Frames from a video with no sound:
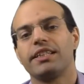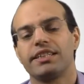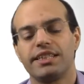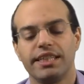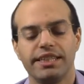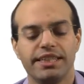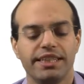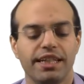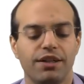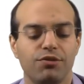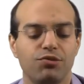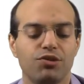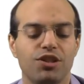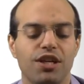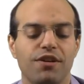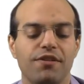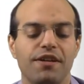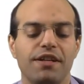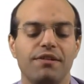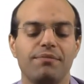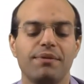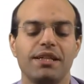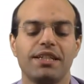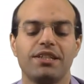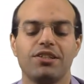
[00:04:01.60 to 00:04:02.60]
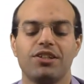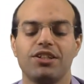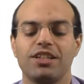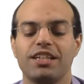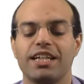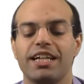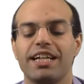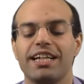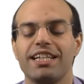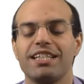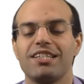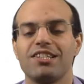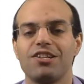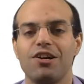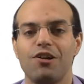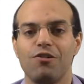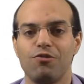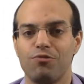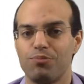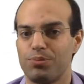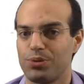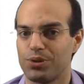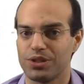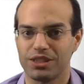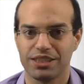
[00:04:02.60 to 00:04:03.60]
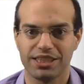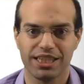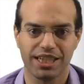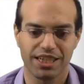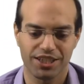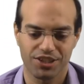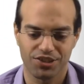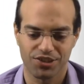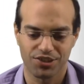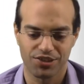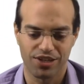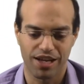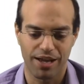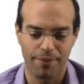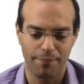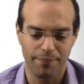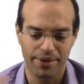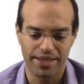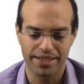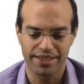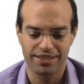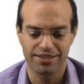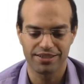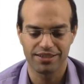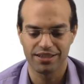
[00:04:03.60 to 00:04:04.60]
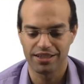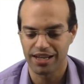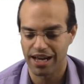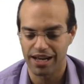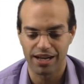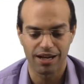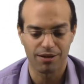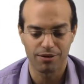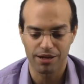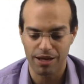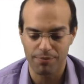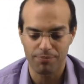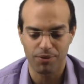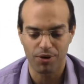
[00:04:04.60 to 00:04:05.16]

C'est-à-dire, vous avez une méthode resolve pour dire que la,